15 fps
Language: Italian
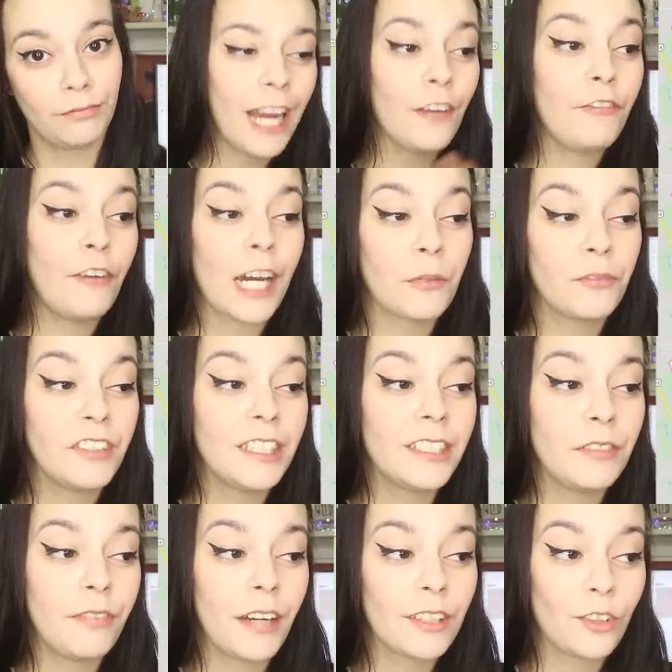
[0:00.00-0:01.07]
A Farmville
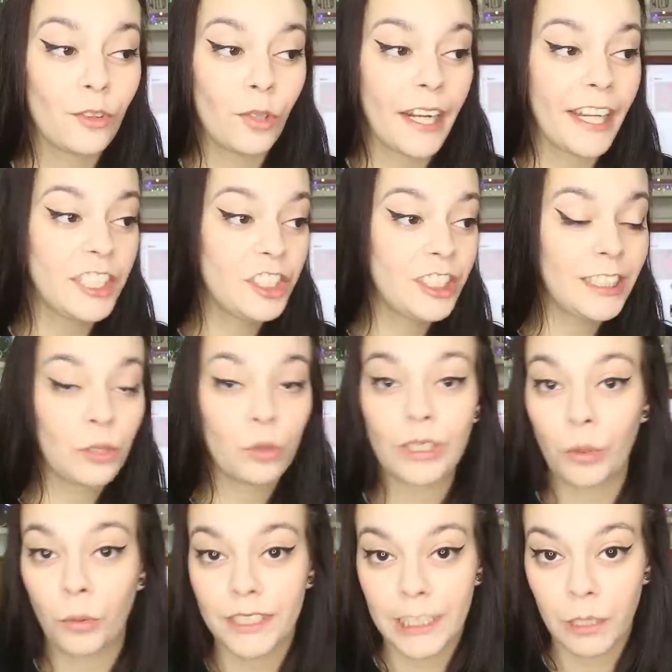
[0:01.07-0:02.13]
di fatto non è che ci sia
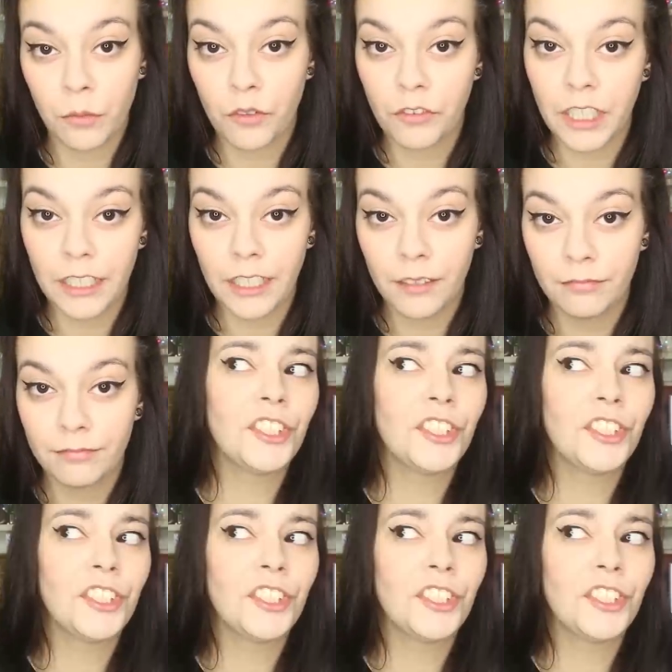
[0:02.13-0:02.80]
tutta questa movida.